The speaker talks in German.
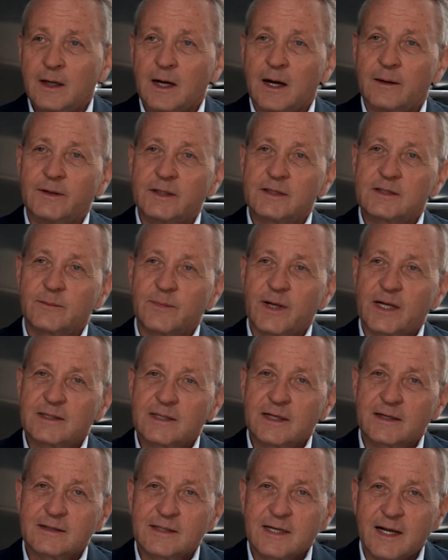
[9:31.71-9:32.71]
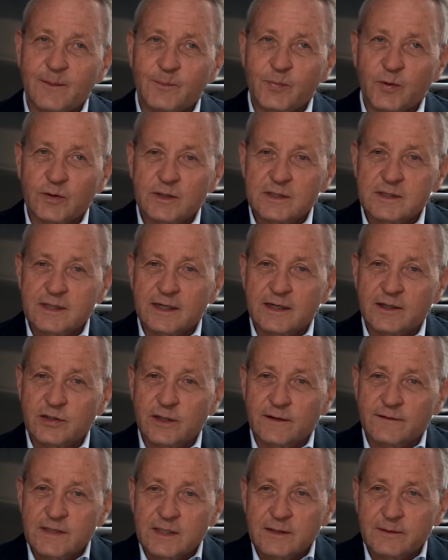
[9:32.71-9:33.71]
Aber zum jetzigen Zeitpunkt ist die
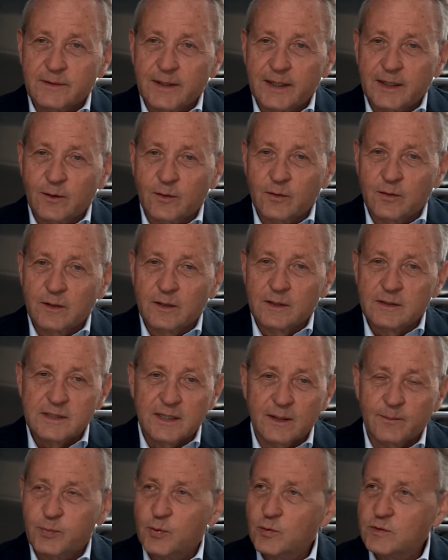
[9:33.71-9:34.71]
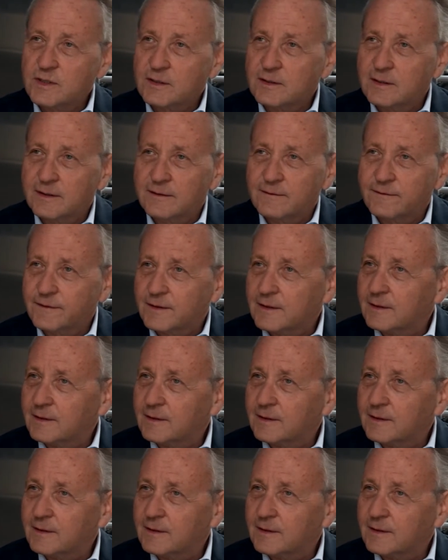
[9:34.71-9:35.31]
Geschäftsentwicklung äh, sehr positiv.